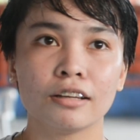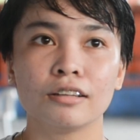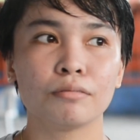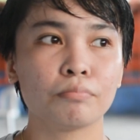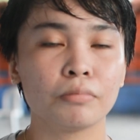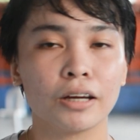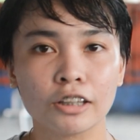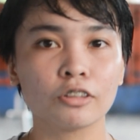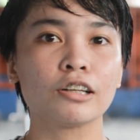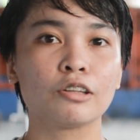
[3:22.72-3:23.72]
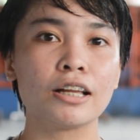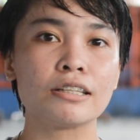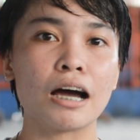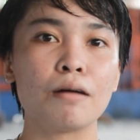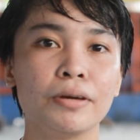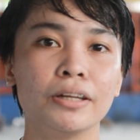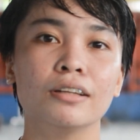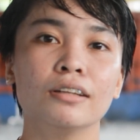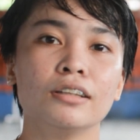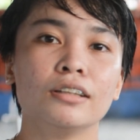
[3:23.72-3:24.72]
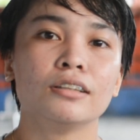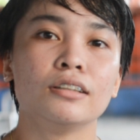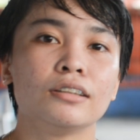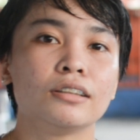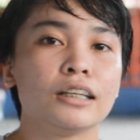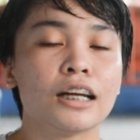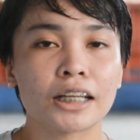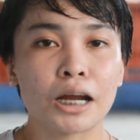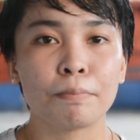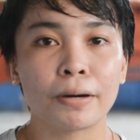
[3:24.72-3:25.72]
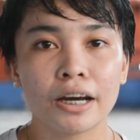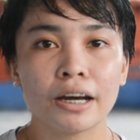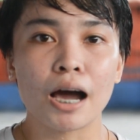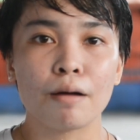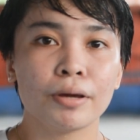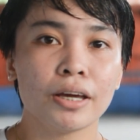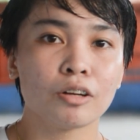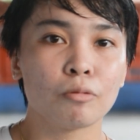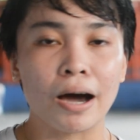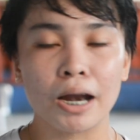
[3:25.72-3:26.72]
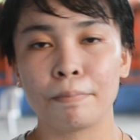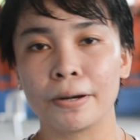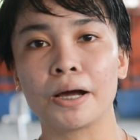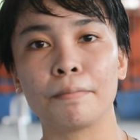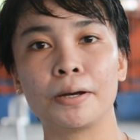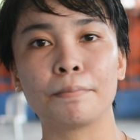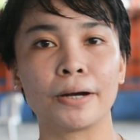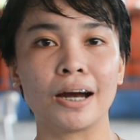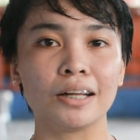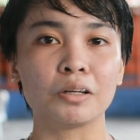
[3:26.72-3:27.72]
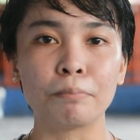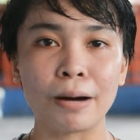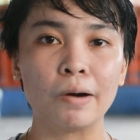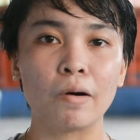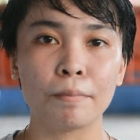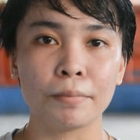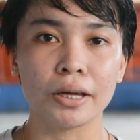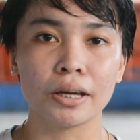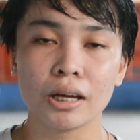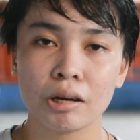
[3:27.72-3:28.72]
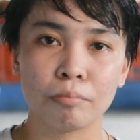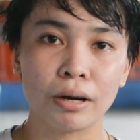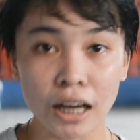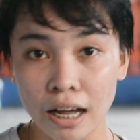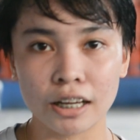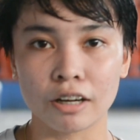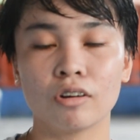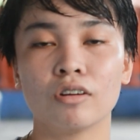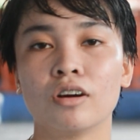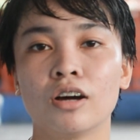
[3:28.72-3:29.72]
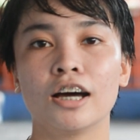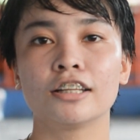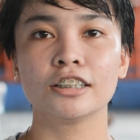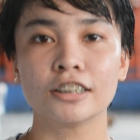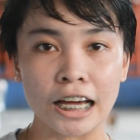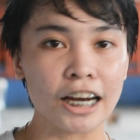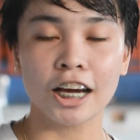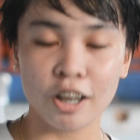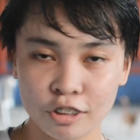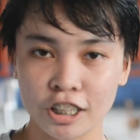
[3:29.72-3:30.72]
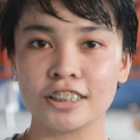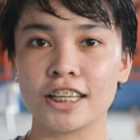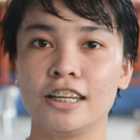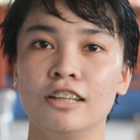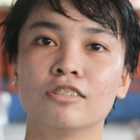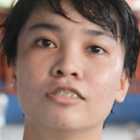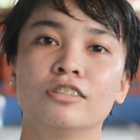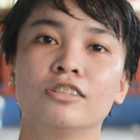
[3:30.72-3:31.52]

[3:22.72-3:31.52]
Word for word: ah, ito katulad sa amin, tinatry pa rin namin, gumahanap pa rin kami ng paraan kung paano kami maglalaro. At sana ganoon din sa inyo.